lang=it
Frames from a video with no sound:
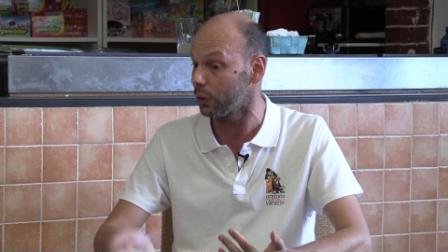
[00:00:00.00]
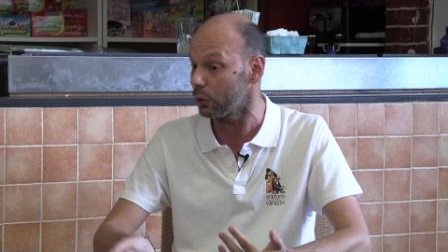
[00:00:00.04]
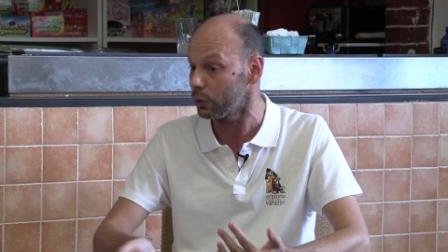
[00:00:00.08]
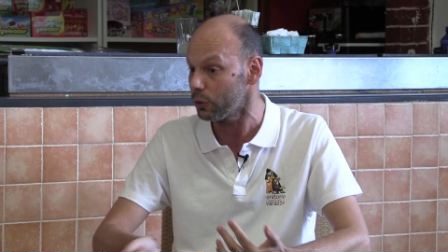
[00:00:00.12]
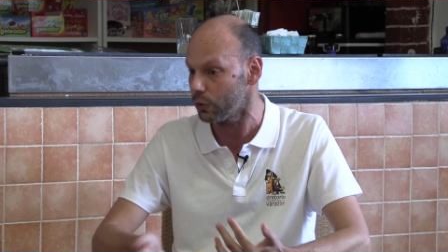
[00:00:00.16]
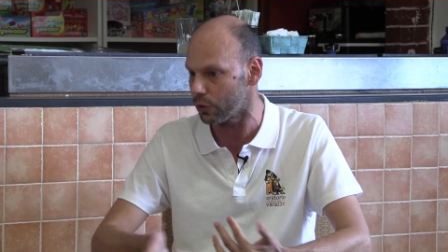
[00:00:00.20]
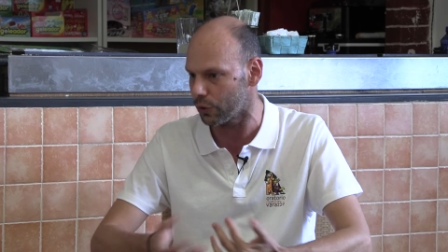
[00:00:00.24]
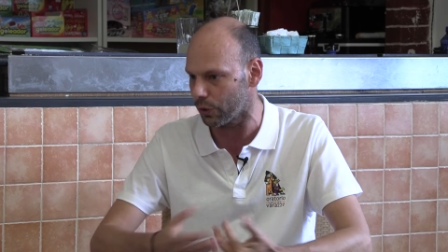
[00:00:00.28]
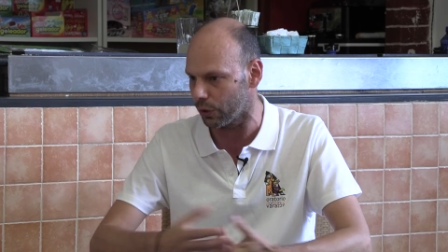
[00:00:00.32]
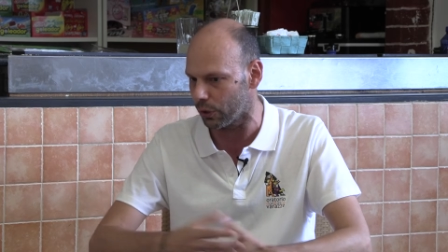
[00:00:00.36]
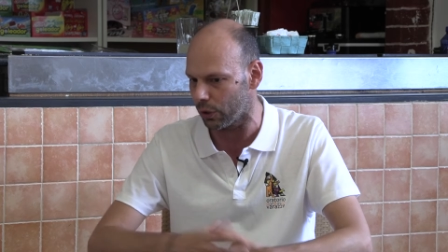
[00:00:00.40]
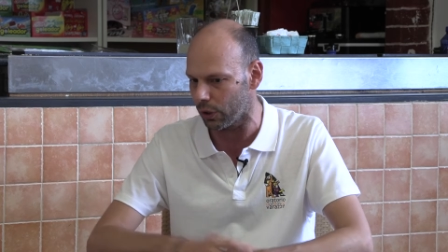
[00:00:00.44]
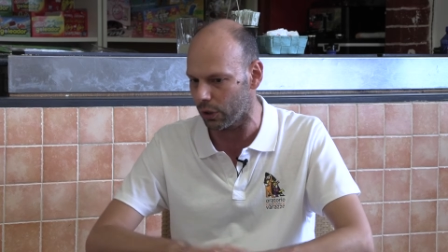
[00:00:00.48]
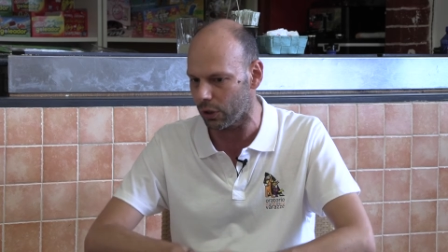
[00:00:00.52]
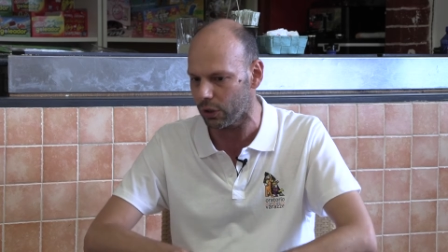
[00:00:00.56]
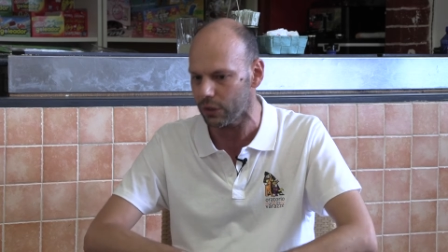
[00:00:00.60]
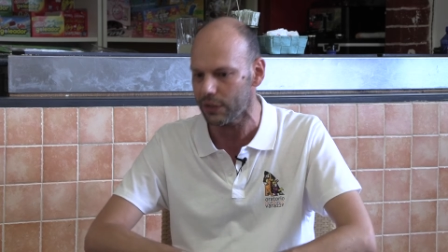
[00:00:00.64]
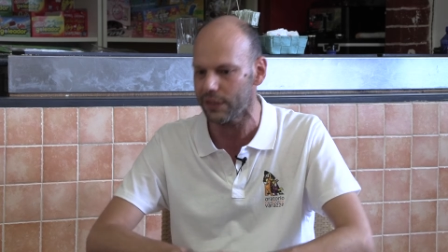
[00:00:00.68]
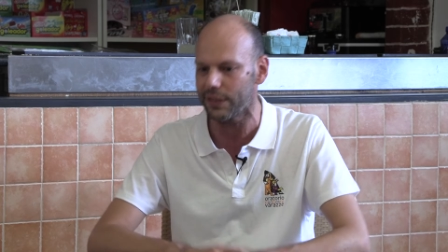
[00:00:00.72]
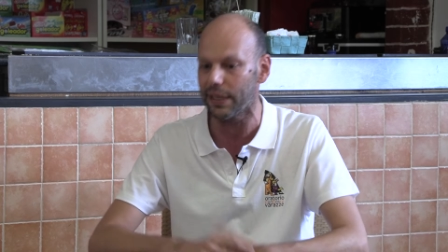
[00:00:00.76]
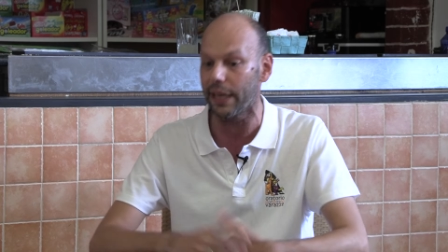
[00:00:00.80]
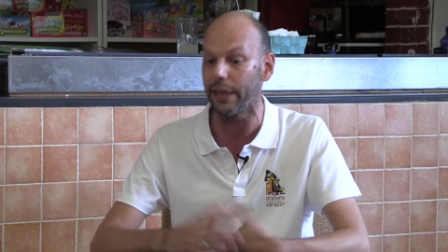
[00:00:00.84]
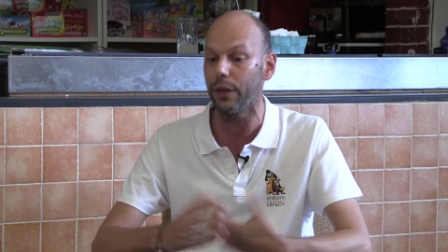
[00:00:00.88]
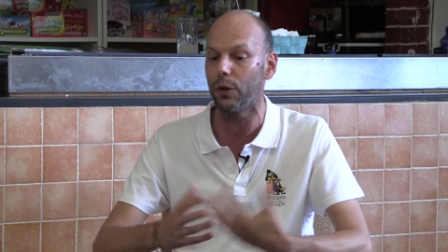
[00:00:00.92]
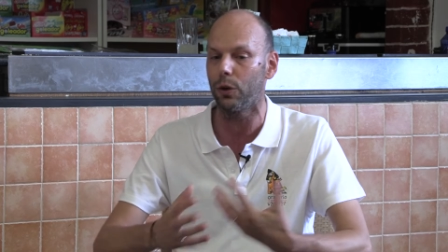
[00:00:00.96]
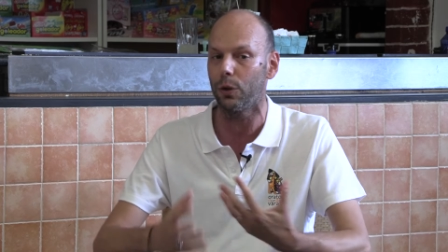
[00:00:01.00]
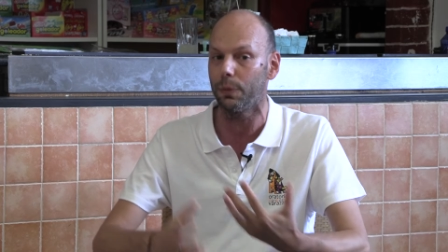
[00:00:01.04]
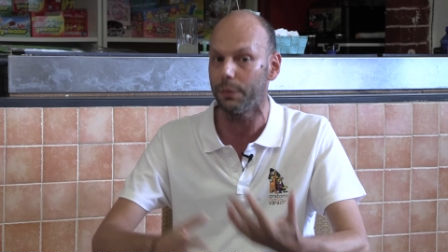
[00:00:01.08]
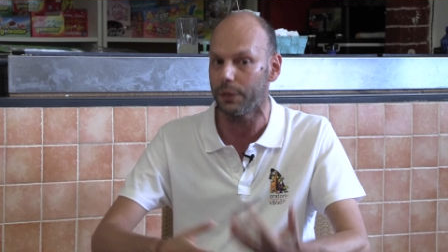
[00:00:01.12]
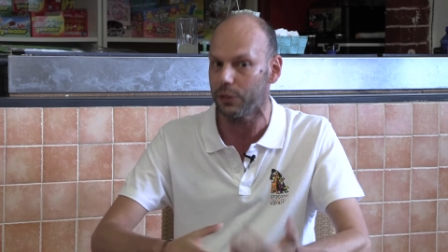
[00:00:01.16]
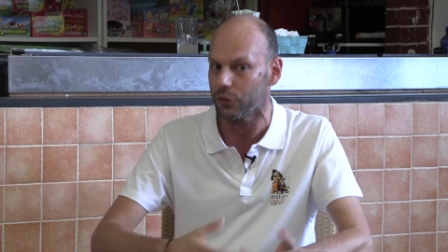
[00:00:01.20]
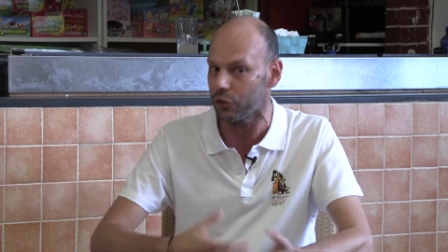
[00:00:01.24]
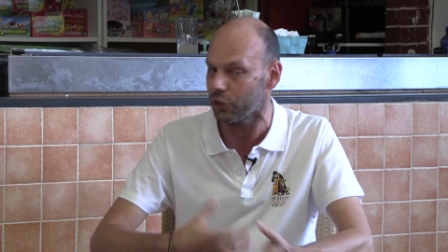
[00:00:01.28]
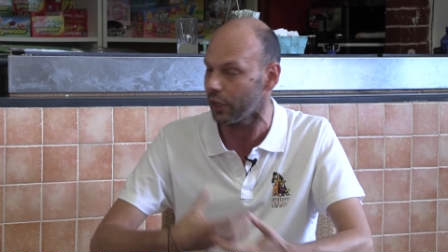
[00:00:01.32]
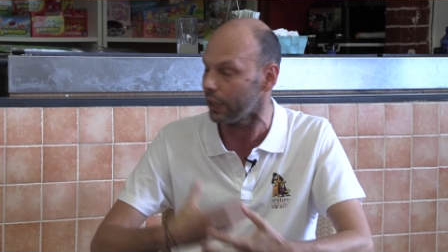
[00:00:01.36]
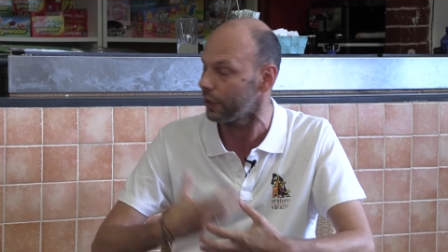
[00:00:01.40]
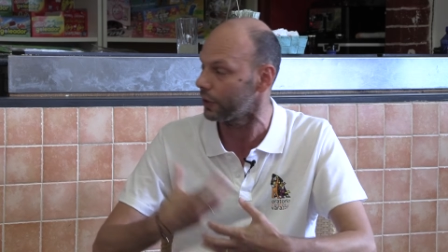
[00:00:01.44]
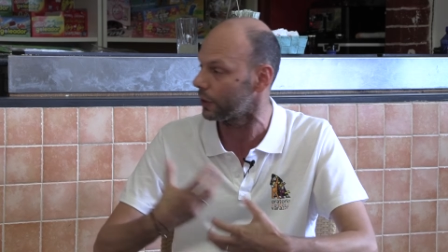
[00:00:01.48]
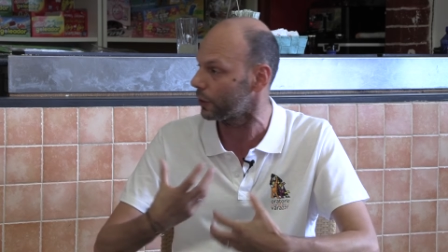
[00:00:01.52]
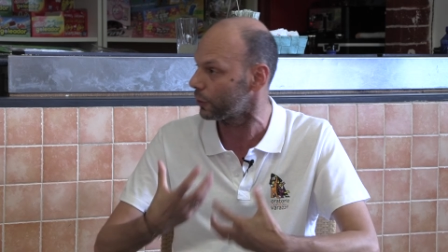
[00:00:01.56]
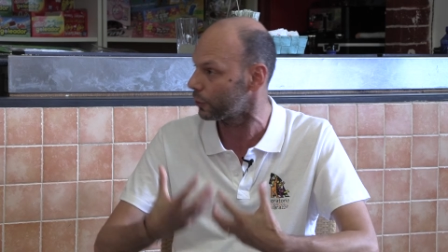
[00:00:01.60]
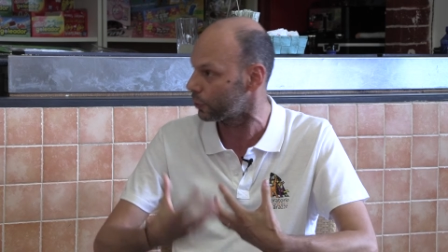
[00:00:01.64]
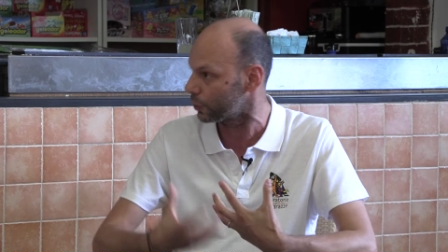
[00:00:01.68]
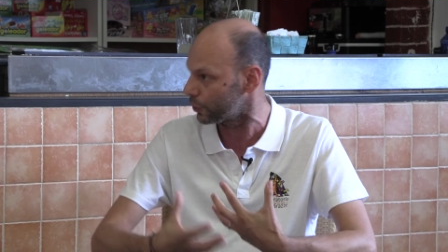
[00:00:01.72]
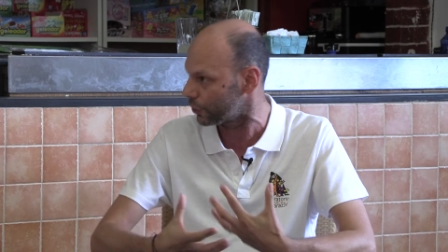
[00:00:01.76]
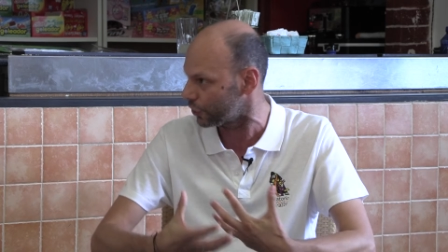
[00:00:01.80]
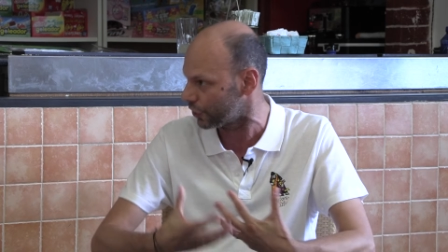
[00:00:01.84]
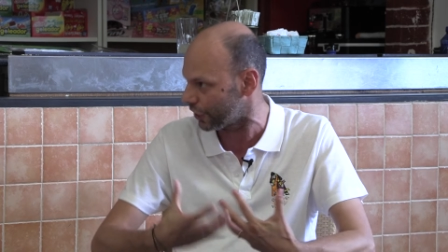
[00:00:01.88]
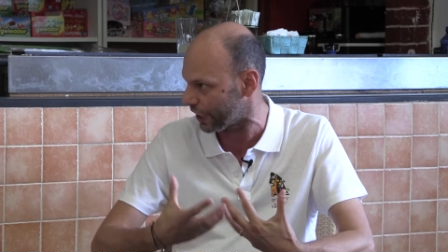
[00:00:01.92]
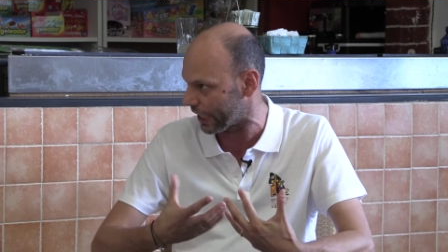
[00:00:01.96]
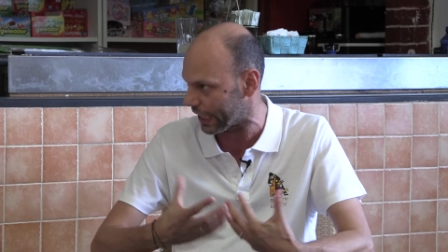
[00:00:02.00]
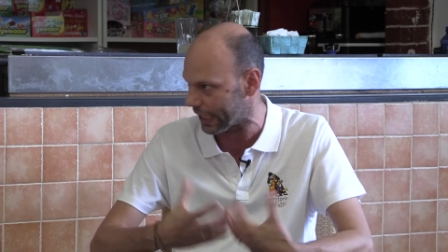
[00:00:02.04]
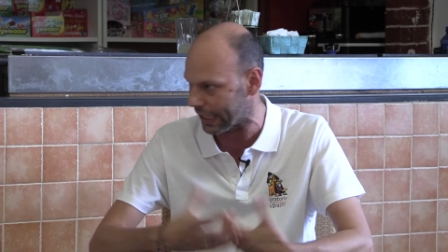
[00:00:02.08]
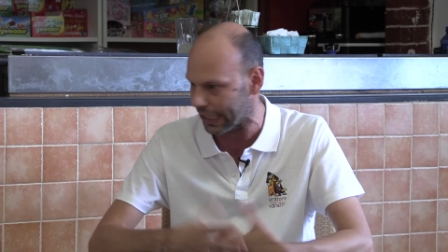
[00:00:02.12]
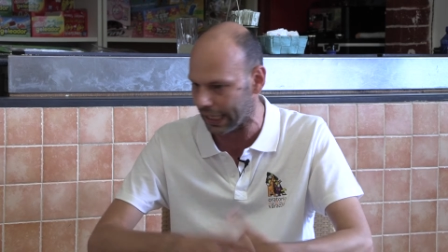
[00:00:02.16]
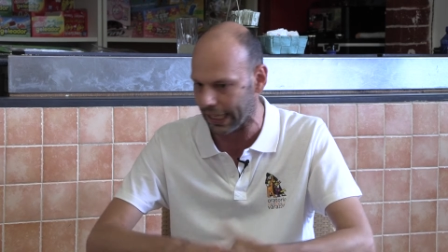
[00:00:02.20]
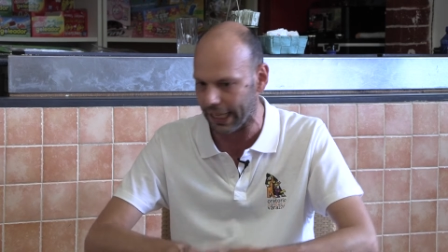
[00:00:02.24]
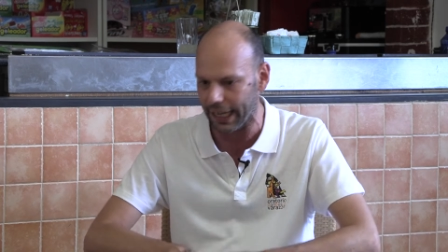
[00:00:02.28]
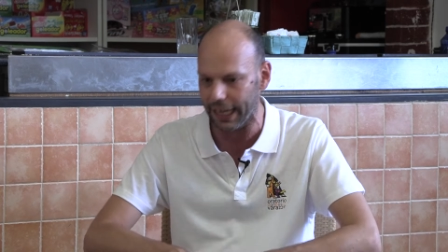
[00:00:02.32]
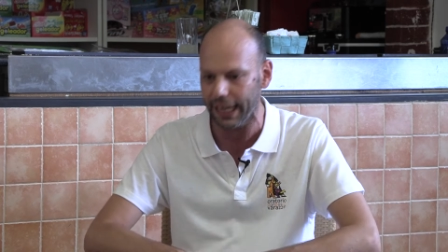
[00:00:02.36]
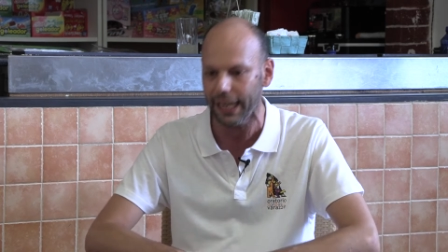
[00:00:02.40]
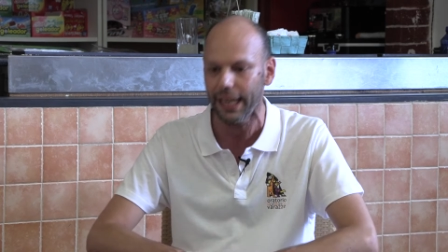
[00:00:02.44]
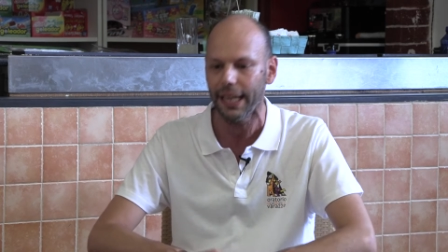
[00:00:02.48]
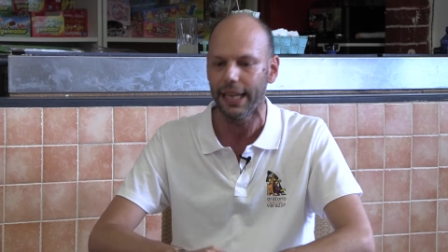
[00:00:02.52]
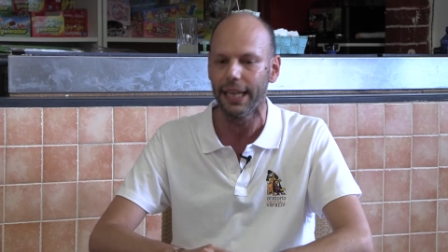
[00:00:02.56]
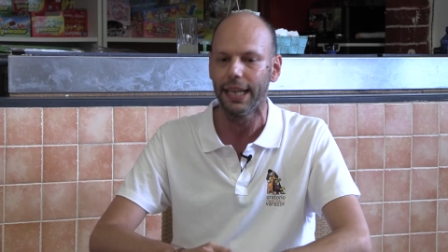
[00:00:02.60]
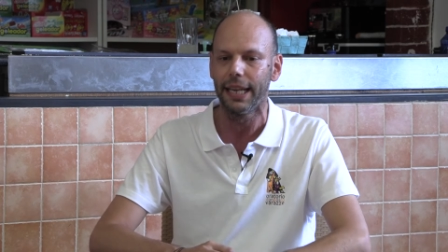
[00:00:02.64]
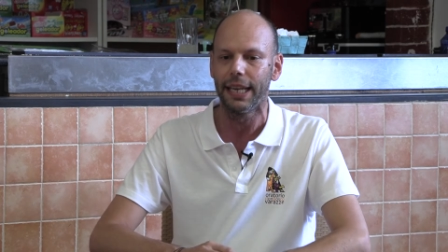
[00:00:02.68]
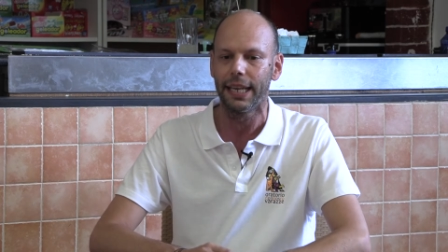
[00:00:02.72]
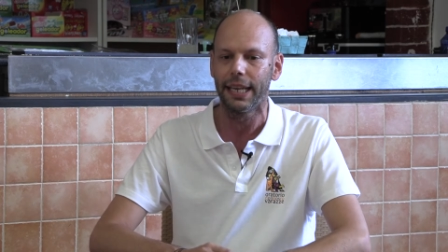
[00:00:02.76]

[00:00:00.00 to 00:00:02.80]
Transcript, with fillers: non solo, sta incominciando a succedere